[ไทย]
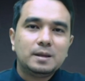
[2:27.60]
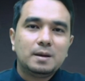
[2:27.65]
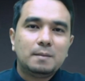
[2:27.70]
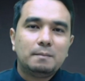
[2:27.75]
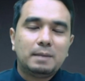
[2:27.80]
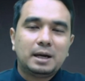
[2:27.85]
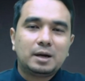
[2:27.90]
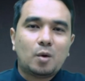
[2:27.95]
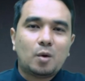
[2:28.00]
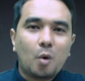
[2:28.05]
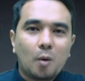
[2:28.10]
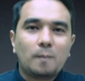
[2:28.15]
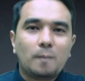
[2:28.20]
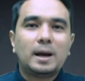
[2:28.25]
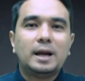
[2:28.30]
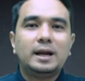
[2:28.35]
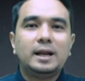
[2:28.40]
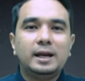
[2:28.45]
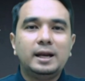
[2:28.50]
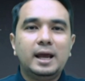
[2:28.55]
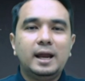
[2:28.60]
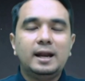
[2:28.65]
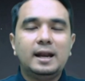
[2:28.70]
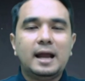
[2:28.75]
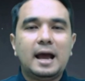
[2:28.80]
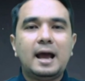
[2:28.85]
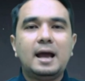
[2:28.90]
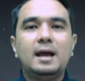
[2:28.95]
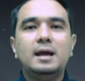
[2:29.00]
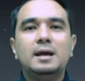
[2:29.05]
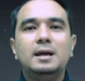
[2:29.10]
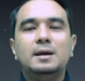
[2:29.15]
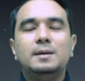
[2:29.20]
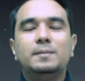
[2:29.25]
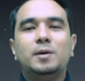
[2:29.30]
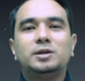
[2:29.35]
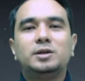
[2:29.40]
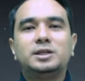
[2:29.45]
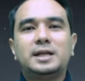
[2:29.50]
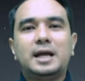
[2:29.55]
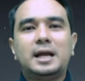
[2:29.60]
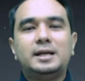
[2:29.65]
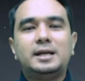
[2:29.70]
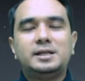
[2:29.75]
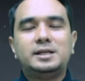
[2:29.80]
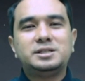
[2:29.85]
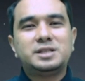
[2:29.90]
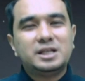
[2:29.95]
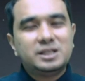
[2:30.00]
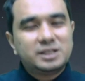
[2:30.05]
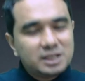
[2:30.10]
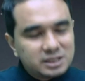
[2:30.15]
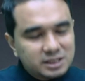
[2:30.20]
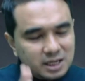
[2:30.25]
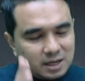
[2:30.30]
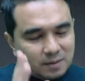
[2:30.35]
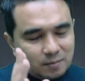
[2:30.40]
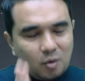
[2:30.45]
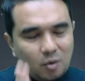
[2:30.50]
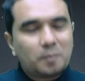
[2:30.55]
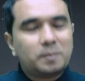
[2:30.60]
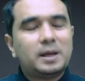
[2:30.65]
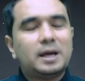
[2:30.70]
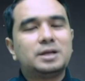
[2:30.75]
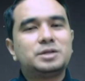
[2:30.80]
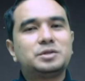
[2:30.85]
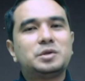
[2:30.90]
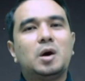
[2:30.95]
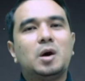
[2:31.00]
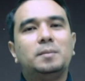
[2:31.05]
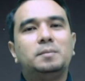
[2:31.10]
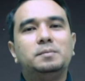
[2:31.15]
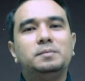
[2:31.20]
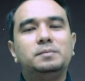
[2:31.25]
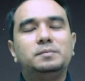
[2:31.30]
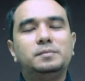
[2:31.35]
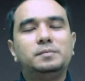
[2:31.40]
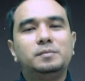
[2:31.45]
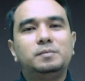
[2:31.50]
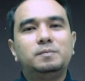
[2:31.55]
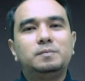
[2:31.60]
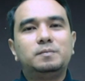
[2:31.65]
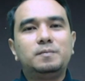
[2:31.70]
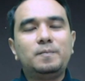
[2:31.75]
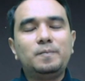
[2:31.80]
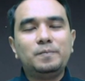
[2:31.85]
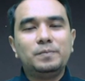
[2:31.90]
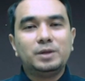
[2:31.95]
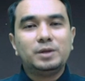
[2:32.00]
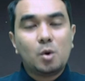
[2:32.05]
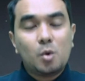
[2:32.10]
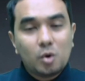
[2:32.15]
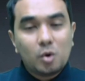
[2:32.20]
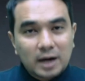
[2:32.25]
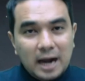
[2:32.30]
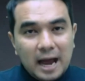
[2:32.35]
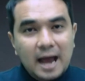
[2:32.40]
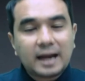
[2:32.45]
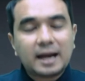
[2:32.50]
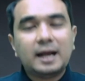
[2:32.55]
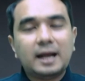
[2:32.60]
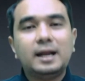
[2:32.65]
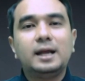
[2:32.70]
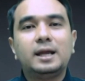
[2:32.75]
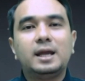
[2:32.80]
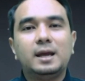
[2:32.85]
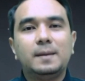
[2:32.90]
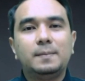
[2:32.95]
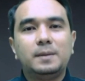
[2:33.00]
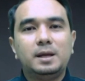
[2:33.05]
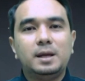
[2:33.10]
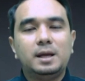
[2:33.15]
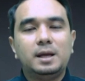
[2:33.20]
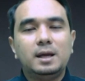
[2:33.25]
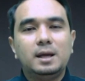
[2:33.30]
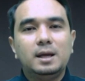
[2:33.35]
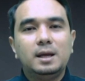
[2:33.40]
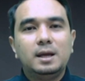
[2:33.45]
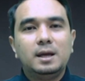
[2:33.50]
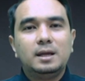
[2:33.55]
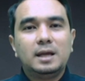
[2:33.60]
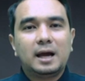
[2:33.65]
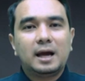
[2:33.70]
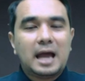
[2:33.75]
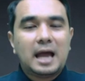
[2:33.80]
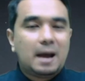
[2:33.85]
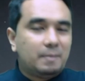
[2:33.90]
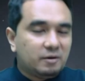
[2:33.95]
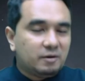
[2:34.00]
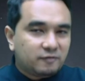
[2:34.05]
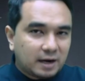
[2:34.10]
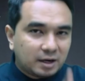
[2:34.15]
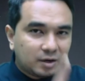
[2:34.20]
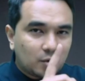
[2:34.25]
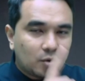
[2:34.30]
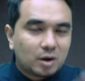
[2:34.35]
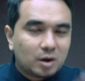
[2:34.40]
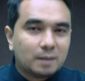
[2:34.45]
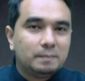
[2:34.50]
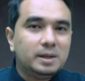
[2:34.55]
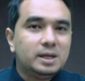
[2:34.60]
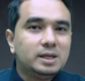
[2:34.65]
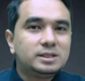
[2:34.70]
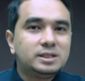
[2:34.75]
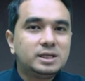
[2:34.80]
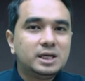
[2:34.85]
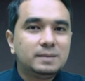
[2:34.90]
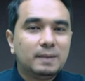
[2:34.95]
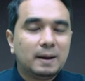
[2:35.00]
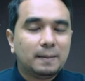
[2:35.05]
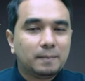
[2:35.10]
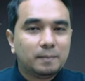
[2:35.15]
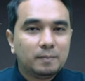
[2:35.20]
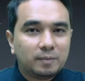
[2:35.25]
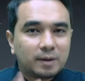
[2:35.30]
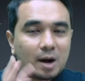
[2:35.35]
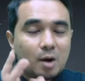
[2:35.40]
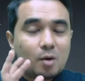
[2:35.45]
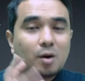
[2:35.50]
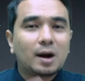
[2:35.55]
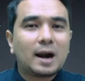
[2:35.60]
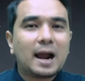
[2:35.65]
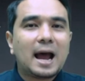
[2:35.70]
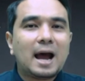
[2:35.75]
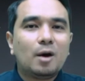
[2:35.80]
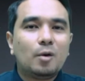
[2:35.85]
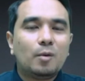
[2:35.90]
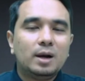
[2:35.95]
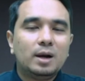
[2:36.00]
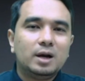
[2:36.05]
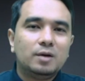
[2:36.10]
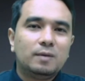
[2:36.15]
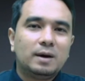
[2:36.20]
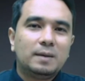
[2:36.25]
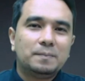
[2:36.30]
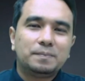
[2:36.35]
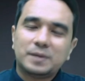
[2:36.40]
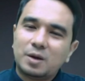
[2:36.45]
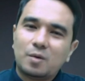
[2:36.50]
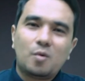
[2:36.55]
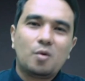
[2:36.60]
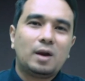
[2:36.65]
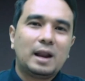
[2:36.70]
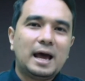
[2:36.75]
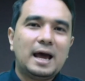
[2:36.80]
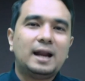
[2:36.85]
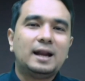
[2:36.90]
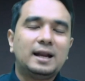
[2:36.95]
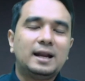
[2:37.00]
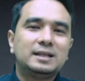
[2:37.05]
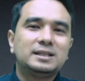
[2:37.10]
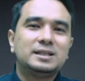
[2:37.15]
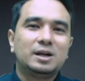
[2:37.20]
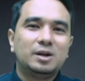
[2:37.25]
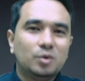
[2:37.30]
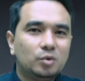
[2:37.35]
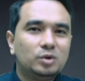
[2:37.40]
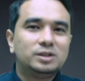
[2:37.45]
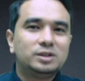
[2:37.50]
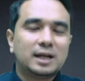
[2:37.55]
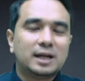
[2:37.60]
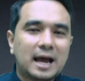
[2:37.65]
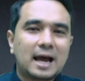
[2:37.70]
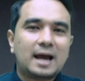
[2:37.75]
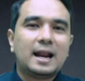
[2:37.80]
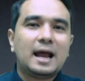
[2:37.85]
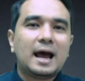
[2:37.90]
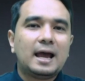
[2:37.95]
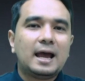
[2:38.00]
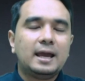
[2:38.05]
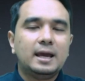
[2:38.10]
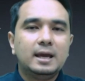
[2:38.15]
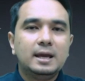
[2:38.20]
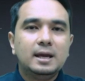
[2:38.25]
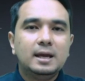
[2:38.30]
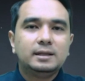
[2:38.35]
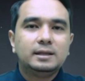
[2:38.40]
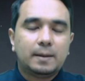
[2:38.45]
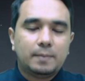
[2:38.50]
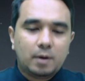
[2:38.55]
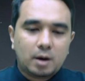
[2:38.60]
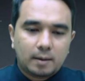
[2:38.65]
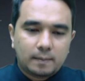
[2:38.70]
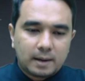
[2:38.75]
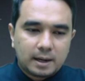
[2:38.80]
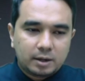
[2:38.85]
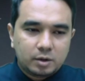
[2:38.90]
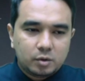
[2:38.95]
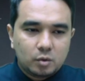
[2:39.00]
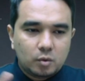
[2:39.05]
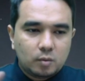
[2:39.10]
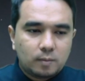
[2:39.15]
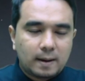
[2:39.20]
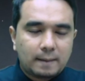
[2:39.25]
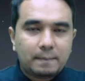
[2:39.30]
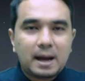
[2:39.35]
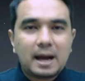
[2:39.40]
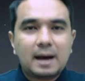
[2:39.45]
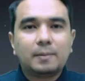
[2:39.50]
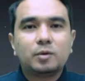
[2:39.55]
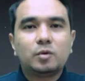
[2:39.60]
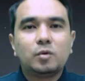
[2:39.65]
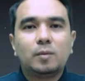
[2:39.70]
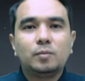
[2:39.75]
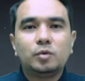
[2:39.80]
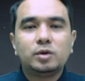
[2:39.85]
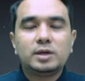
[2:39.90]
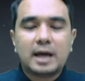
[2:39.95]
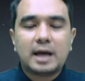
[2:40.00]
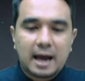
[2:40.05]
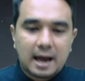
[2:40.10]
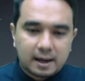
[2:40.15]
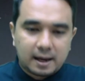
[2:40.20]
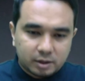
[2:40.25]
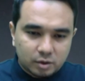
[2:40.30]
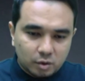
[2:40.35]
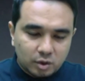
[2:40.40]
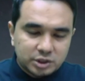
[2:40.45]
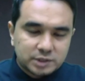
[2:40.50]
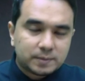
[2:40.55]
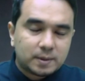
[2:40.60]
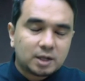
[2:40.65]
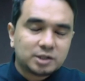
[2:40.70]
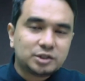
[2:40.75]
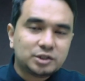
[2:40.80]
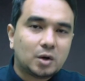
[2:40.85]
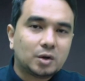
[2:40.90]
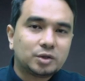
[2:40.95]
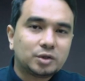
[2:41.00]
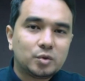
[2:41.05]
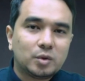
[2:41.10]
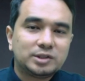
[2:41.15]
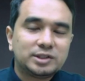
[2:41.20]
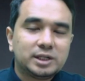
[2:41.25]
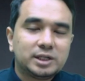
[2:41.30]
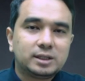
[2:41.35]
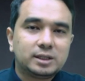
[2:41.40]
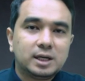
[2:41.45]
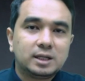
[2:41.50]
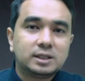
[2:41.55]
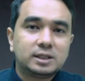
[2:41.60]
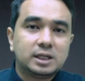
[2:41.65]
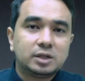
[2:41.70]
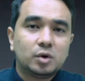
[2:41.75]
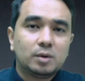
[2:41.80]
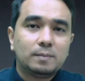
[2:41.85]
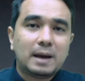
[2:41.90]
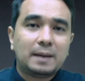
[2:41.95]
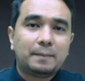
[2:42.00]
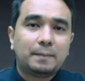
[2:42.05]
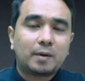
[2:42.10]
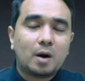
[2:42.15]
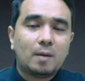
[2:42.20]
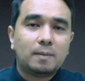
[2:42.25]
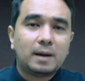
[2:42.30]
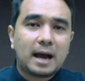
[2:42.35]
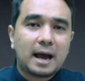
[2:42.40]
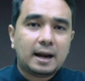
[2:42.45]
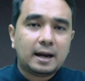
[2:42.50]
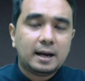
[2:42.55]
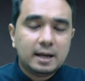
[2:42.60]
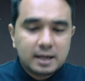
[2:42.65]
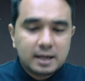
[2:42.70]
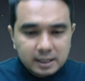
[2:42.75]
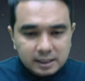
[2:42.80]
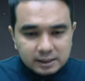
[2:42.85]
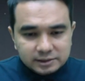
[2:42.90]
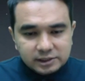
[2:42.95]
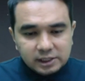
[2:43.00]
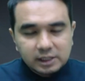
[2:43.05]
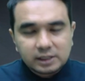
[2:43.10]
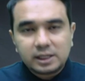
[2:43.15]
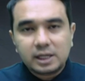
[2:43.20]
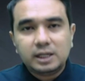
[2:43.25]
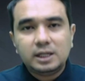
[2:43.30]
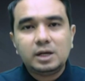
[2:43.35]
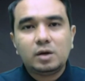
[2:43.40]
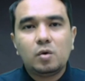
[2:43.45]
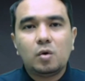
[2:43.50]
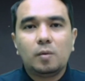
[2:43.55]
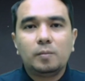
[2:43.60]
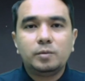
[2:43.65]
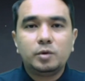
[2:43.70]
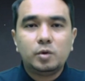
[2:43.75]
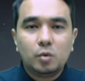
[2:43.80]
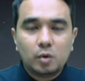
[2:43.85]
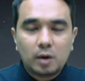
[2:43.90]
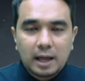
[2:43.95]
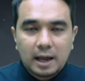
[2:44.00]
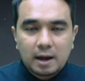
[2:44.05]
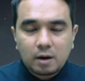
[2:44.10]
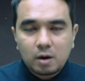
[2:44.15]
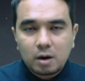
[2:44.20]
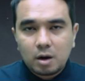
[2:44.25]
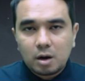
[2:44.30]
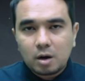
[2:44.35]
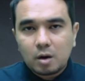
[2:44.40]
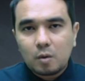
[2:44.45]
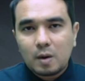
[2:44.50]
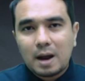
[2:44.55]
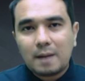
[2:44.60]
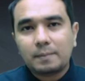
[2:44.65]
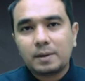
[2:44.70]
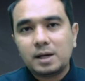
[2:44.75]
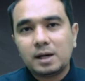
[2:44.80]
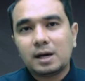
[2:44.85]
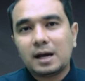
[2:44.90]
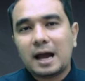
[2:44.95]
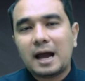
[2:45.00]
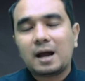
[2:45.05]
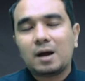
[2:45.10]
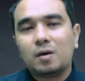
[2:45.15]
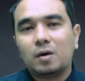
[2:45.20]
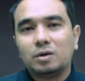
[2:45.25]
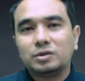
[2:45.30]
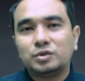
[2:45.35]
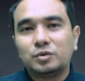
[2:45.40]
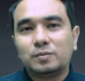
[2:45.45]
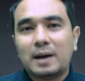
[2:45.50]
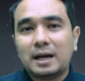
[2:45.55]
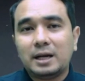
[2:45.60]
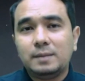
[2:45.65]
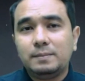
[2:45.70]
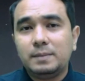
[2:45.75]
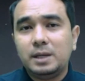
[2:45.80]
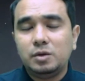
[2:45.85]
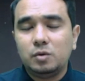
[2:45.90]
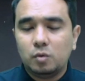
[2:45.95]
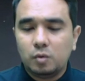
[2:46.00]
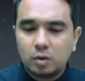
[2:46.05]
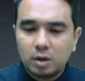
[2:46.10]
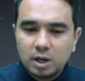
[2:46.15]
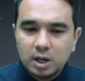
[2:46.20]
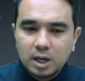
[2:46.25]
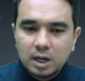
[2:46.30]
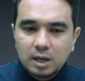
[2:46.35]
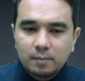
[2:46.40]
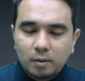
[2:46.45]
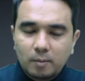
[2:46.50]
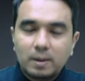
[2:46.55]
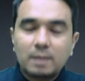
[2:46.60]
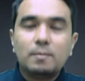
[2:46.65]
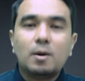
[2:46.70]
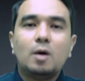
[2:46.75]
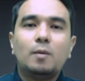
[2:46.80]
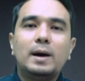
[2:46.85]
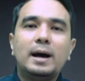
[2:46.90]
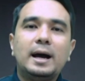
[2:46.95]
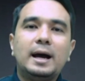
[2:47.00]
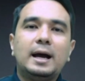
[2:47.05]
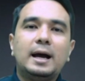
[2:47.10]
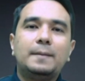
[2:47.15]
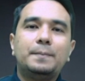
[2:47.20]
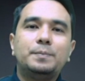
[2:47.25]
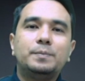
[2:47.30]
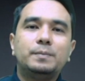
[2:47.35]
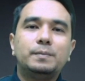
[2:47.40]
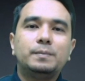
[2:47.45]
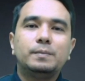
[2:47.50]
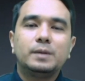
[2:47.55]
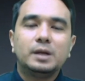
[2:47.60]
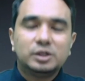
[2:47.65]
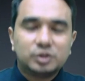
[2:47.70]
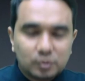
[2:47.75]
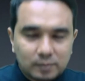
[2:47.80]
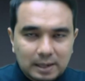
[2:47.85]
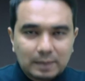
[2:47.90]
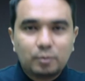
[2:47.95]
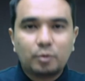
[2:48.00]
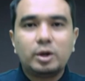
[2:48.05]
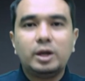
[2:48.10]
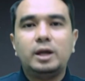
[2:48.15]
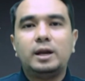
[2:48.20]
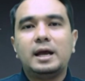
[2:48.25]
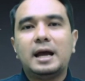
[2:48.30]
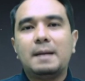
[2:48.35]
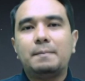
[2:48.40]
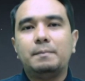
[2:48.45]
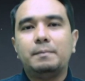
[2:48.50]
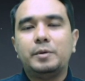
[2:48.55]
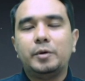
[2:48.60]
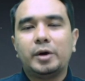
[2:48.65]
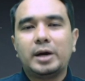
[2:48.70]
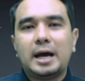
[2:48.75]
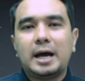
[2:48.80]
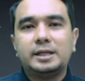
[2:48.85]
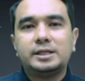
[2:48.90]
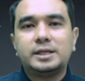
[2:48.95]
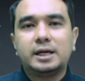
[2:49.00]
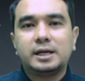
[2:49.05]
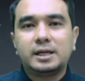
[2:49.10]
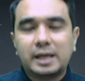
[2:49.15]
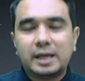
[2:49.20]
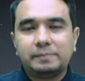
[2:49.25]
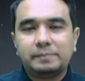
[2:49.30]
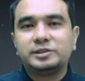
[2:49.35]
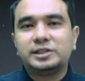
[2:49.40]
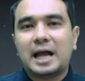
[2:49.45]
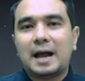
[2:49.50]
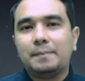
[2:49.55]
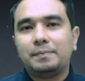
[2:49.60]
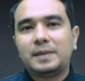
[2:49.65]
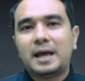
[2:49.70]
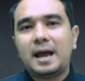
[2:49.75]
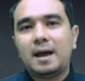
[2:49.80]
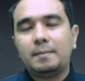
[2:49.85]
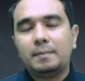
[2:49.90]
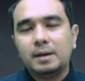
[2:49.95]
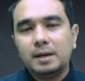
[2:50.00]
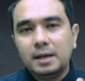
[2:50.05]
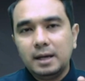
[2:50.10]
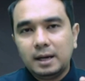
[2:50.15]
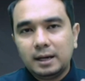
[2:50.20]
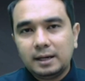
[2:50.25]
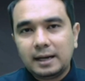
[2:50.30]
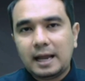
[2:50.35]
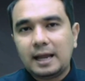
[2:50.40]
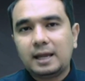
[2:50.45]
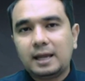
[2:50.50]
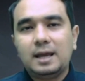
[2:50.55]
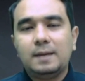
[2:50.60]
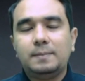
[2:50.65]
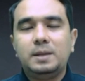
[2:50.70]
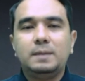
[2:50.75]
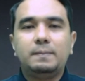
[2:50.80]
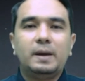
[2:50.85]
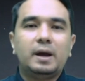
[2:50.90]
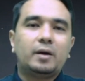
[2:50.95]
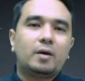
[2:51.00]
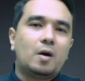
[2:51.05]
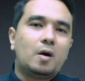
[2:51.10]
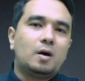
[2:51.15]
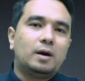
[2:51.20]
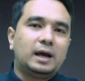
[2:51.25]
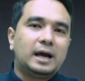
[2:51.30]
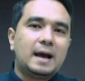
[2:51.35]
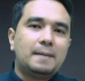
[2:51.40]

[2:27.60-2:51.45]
มันข่มกันเห็นเห็นนะ เพราะฉะนั้นเนี่ยจริงจริงผมเนี่ยชอบโคราชนะในเกมนี้ ยังแอบไปฟันโดกับบีจีแบบคร่าวๆไว้เลยว่าโคราชน่าจะลุ้นชนะได้ แต่พอมาดูแบบภาพรวมทุกอย่างโดยเฉพาะ 2 ตัวเซนเตอร์ติดรวดแบนพร้อมกันสถ่ติที่ข่มอยู่แล้วก็ความคึกคักของสุพรรณที่มีอยู่ ผมเลยมองว่าสุพรรณบุรีนะครับมีโอกาสที่จะเก็บ3แต้มในเกมนี้ไปครองนะค